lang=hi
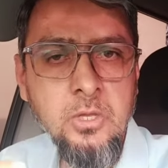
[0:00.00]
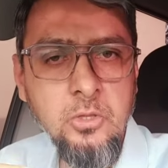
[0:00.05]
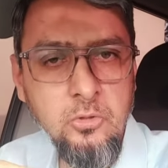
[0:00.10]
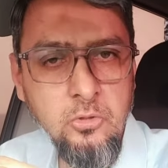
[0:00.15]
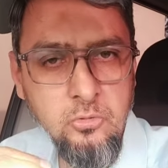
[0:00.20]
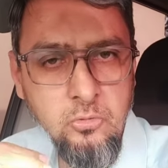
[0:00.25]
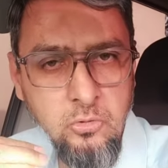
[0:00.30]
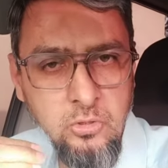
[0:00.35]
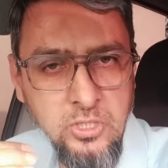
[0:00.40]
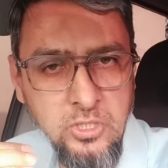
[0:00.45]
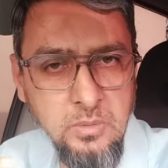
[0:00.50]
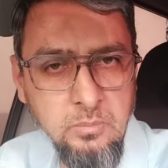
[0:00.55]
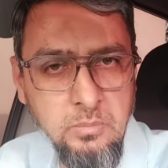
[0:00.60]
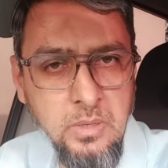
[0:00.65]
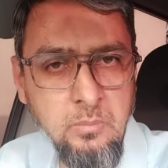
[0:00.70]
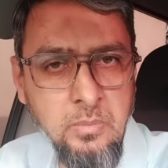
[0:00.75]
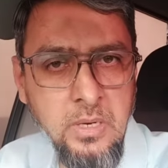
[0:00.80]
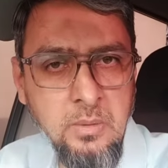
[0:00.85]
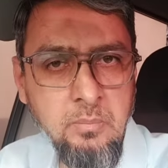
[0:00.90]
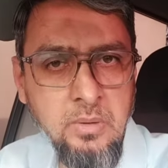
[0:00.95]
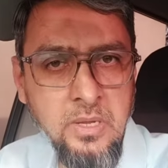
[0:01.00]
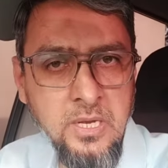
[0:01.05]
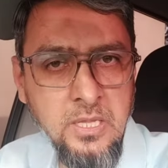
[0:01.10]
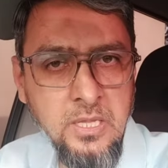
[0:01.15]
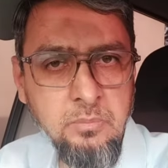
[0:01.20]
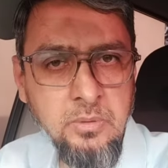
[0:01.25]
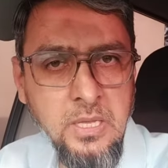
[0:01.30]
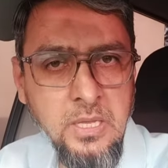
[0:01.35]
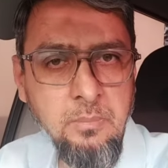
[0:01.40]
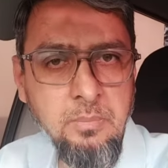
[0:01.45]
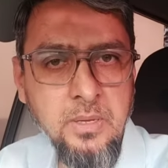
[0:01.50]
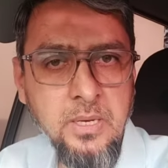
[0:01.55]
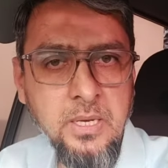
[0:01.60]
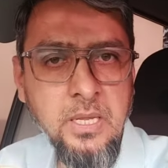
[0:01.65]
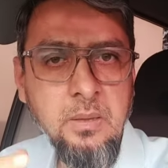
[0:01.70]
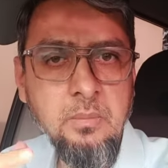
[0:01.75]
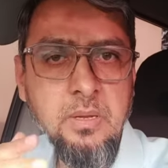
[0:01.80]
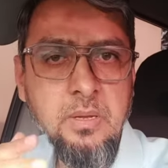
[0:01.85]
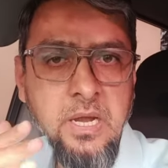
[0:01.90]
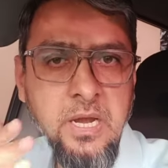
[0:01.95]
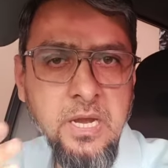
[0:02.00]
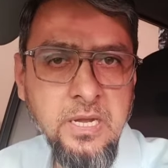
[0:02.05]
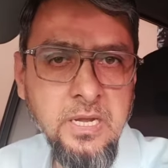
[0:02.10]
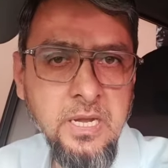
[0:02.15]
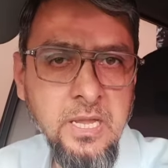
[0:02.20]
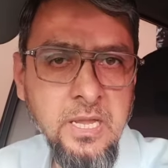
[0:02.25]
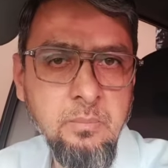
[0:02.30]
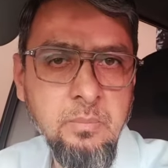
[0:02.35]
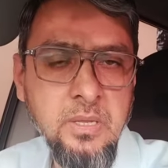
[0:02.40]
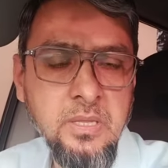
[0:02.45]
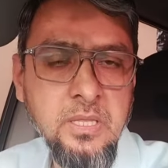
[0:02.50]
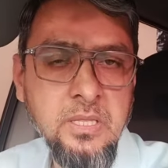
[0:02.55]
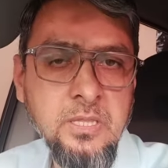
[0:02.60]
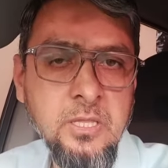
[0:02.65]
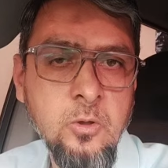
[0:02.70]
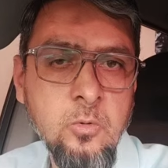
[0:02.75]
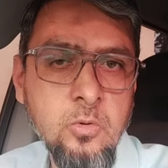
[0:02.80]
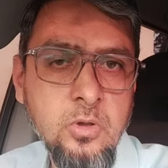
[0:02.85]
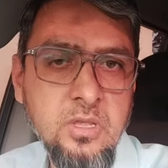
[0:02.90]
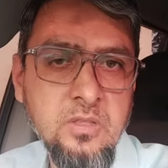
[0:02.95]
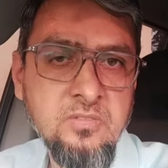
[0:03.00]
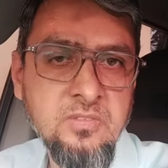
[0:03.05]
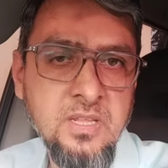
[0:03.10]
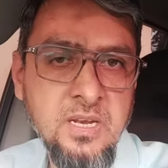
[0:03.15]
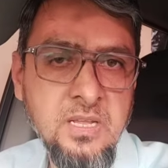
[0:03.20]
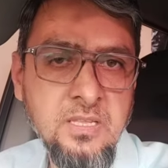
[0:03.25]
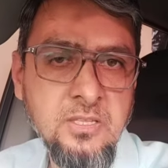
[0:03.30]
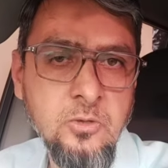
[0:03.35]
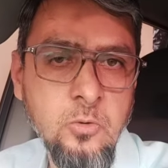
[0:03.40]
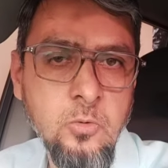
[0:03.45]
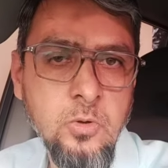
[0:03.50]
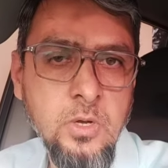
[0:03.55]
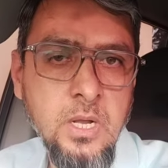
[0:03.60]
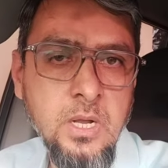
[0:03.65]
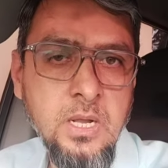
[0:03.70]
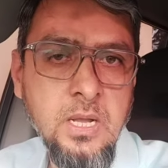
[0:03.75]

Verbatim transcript: तो थोड़ी सी मेहनत भी आप करें गाइडलाइन मैं देता हूँ किस तरह से होगा